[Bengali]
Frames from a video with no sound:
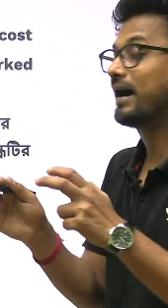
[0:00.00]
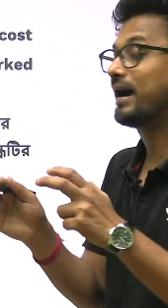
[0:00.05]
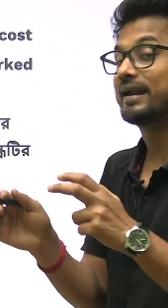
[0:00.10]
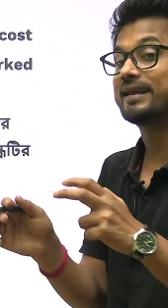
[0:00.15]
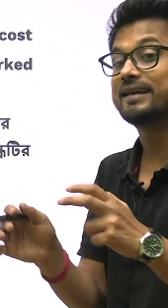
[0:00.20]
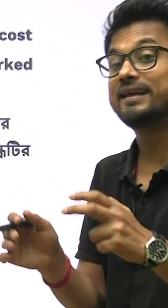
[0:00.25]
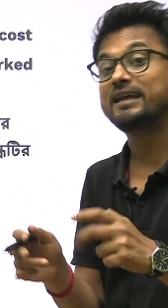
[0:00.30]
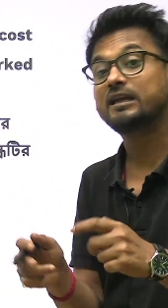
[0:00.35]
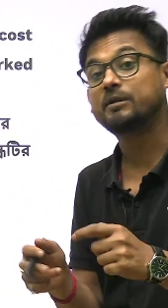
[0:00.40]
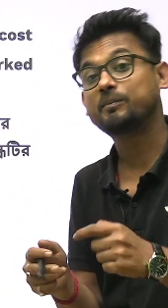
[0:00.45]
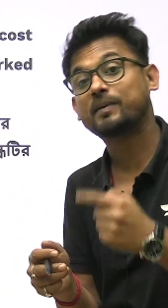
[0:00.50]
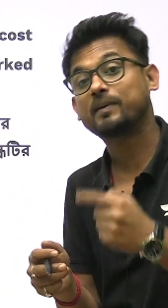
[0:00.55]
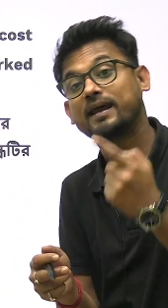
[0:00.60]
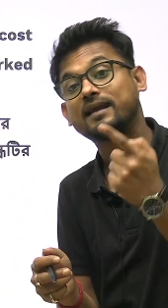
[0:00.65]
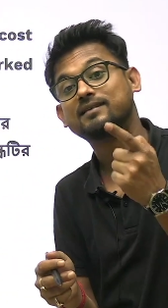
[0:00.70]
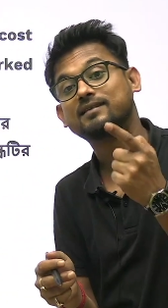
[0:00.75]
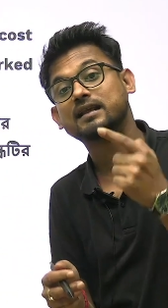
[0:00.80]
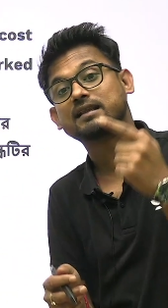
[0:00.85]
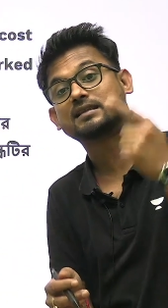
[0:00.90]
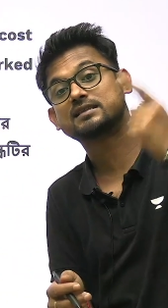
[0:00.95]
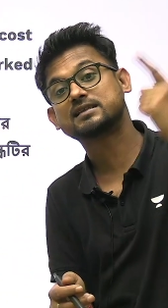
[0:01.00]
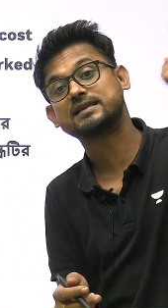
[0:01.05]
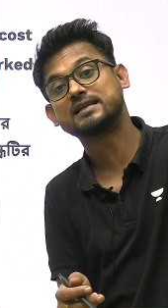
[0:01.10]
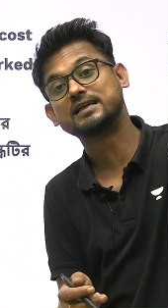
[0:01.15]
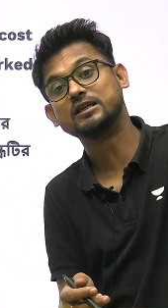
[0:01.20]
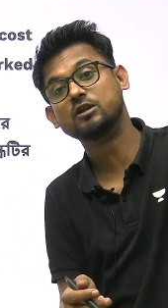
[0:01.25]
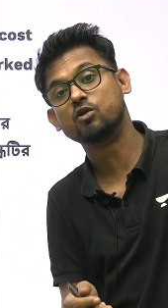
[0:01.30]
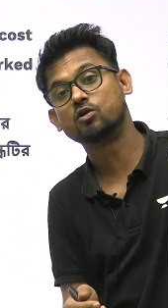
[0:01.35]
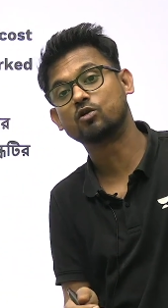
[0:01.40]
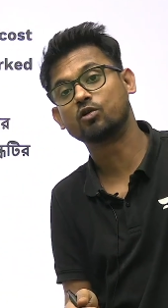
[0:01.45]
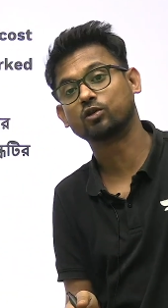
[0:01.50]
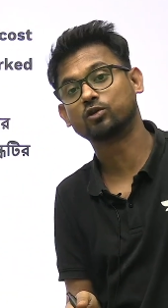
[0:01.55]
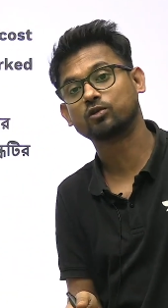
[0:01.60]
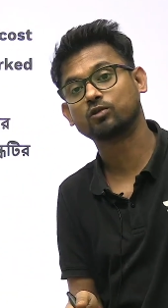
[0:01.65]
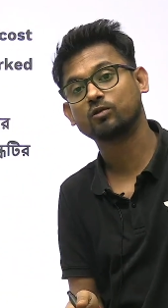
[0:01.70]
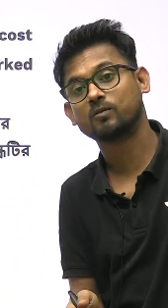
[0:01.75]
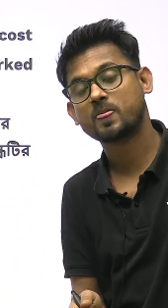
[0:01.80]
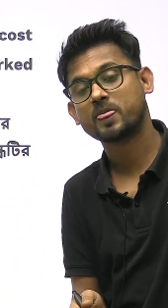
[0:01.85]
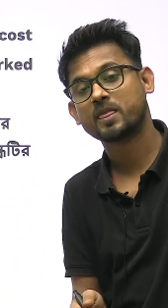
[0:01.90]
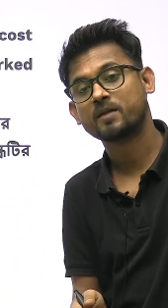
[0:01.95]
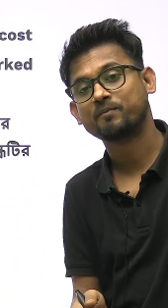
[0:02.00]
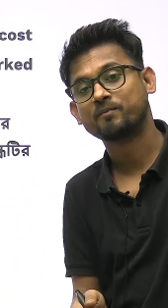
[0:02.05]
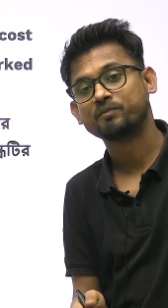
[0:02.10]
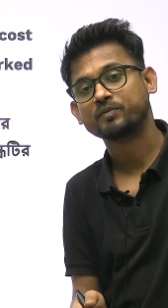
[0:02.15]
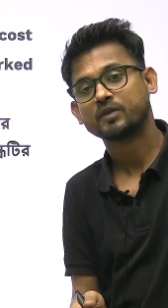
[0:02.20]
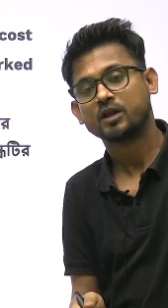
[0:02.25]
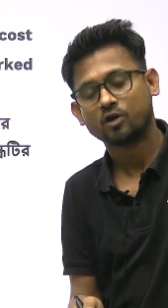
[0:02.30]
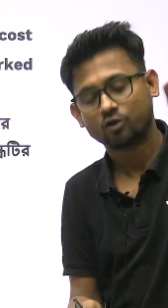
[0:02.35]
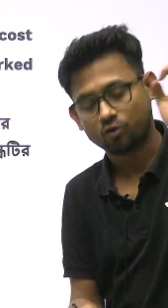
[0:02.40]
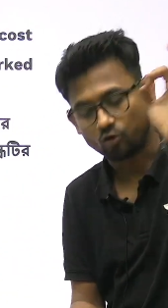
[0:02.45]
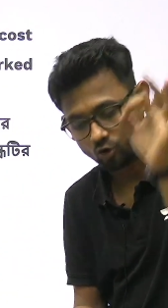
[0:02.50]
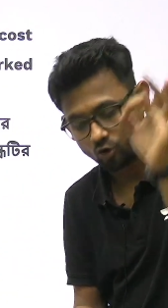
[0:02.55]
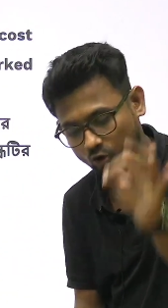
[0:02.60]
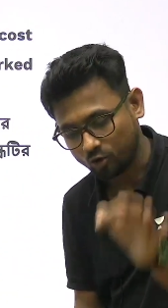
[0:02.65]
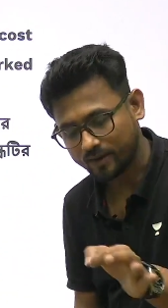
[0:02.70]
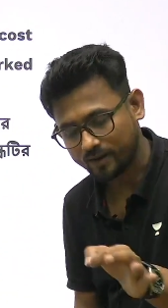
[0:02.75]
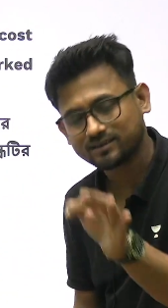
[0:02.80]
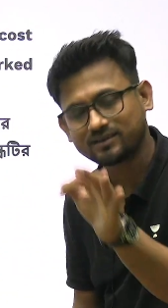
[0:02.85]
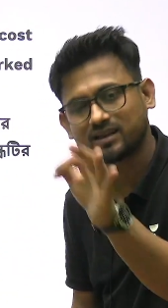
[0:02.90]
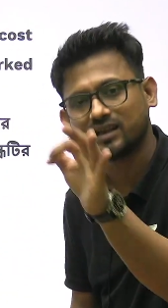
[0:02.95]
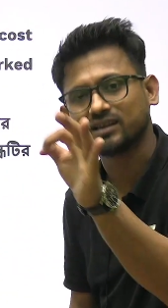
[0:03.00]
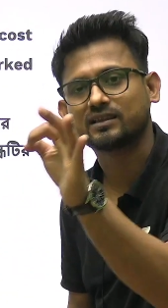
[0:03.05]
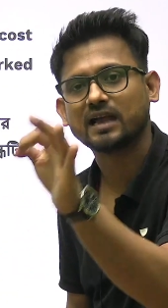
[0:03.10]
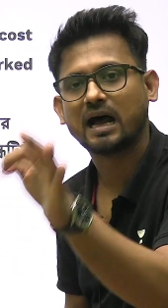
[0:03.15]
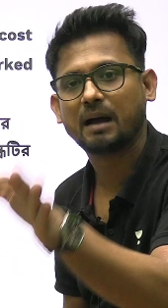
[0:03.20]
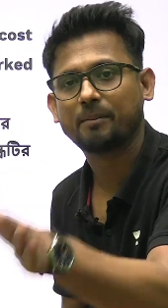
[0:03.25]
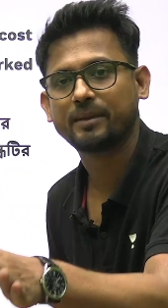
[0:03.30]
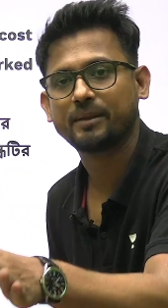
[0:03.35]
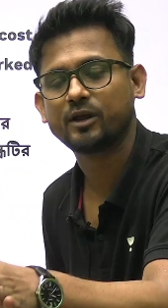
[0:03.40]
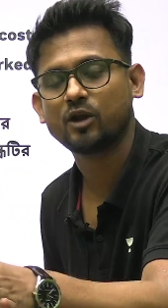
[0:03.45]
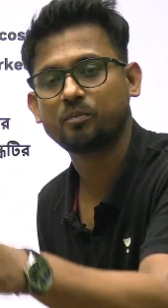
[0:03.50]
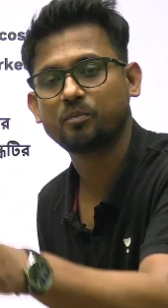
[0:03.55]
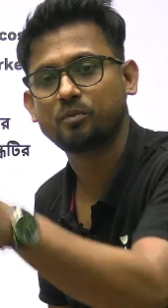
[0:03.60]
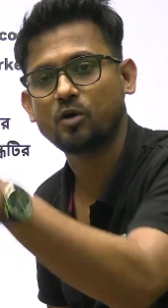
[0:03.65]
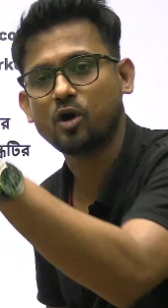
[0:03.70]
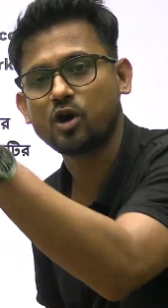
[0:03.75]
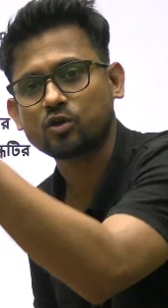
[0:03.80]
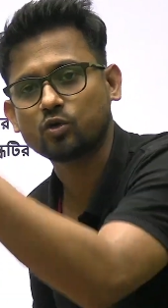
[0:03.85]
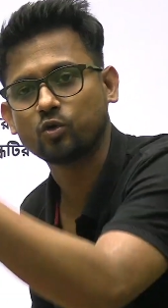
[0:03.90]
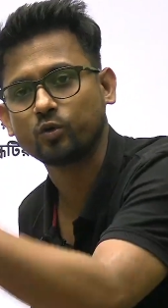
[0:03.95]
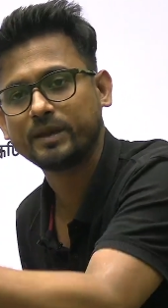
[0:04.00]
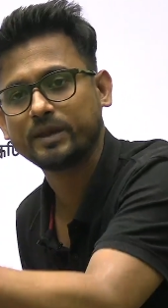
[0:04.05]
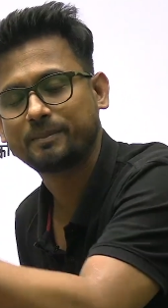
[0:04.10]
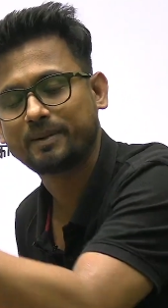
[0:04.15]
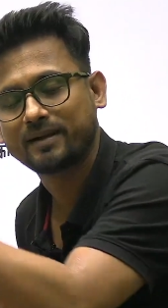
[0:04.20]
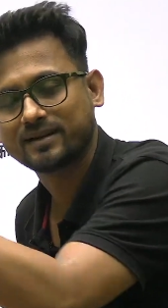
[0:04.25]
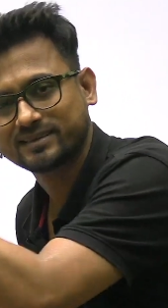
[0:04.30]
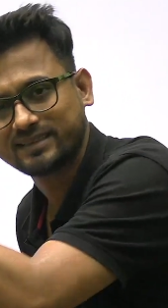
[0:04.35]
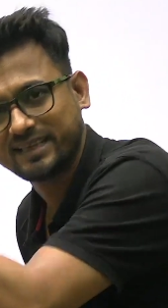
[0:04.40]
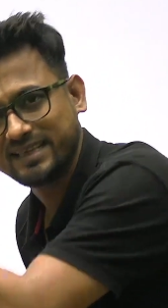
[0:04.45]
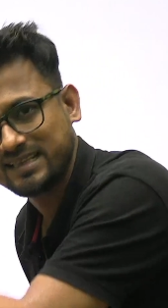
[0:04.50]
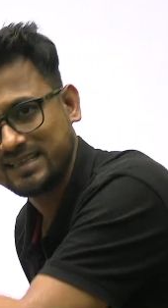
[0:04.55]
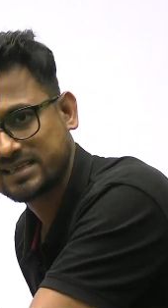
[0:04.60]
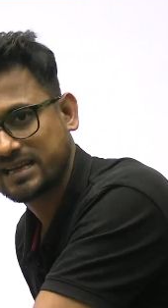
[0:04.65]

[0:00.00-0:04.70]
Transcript: মার্কেট প্রাইসটা ছিল কত কোনো একটা দামের ওপর কুড়ি পার্সেন্ট